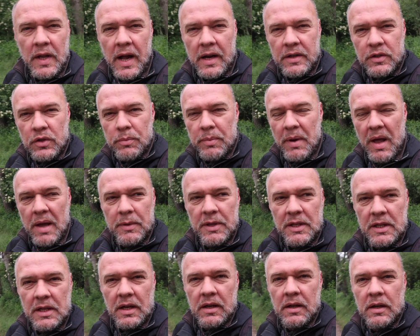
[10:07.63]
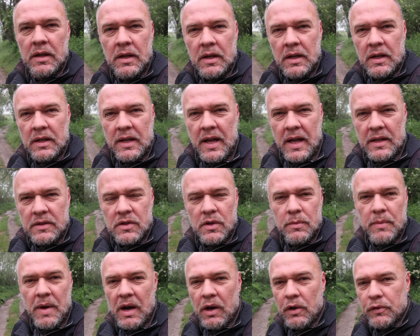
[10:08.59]
Also bleibe ich hier ganz
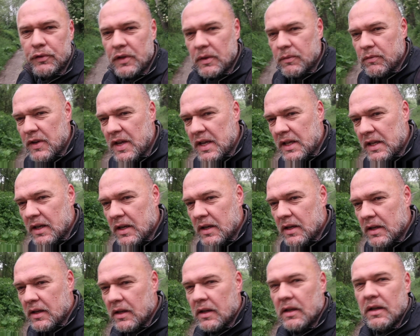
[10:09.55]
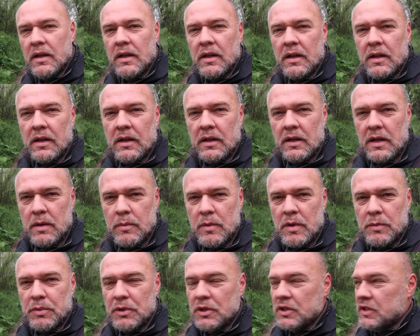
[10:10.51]
normal auf dem Weg,
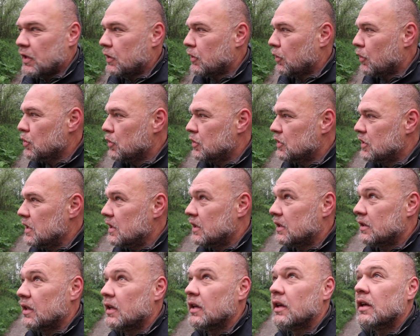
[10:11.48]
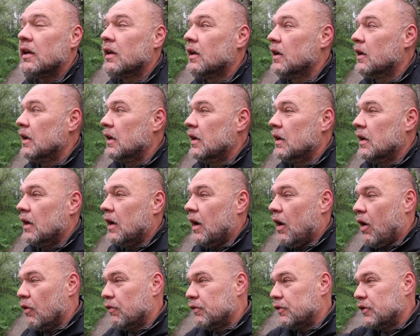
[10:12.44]
nehme ein bisschen Rücksicht
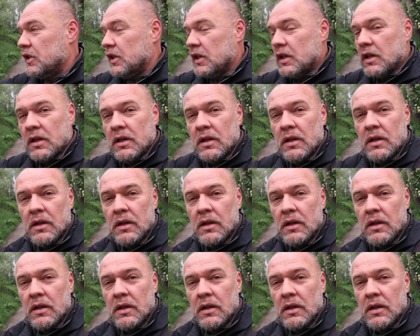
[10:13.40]
auf die